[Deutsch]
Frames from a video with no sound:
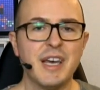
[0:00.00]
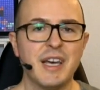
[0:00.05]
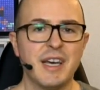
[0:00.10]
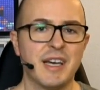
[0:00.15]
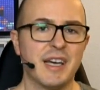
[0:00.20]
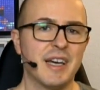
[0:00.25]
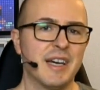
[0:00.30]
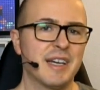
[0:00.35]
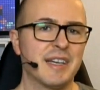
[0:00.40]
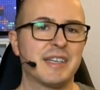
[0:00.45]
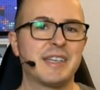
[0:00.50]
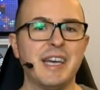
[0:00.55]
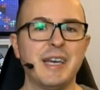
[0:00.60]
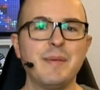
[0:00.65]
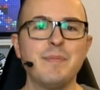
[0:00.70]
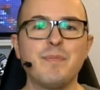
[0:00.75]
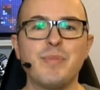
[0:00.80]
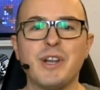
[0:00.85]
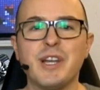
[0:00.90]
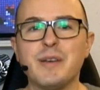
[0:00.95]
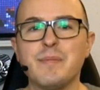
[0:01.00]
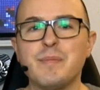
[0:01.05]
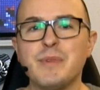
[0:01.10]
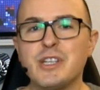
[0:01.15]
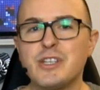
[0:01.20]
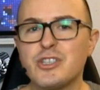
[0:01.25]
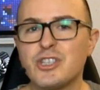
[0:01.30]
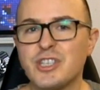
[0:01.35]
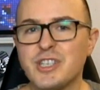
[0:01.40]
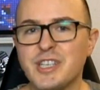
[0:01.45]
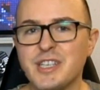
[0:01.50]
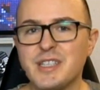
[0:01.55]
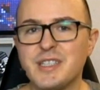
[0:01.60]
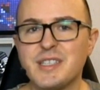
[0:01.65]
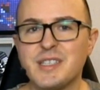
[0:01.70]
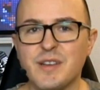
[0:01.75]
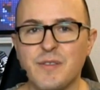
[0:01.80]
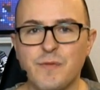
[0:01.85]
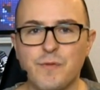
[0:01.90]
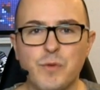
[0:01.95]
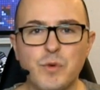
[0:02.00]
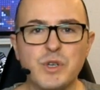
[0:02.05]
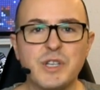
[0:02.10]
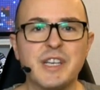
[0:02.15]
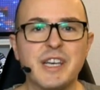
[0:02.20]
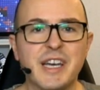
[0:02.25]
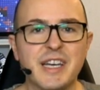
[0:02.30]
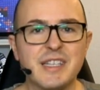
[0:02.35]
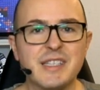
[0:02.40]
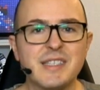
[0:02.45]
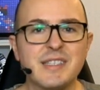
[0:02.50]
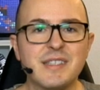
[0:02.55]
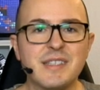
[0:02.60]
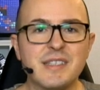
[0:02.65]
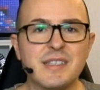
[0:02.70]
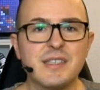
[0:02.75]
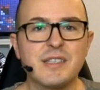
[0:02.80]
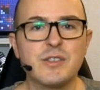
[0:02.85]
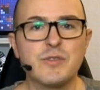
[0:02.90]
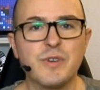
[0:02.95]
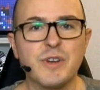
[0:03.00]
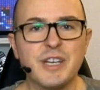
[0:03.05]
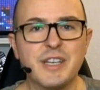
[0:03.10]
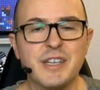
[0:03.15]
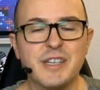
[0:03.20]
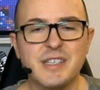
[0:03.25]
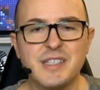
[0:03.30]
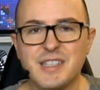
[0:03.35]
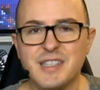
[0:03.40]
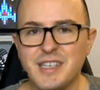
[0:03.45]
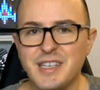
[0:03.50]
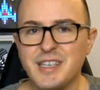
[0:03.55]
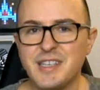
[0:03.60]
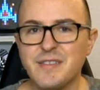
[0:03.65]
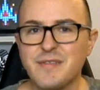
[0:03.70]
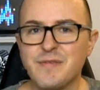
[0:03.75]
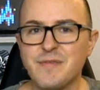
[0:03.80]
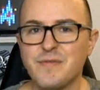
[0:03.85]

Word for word: äh, Gameplay-Mitschnitt, wo die Grenzen dieses Trackings liegen,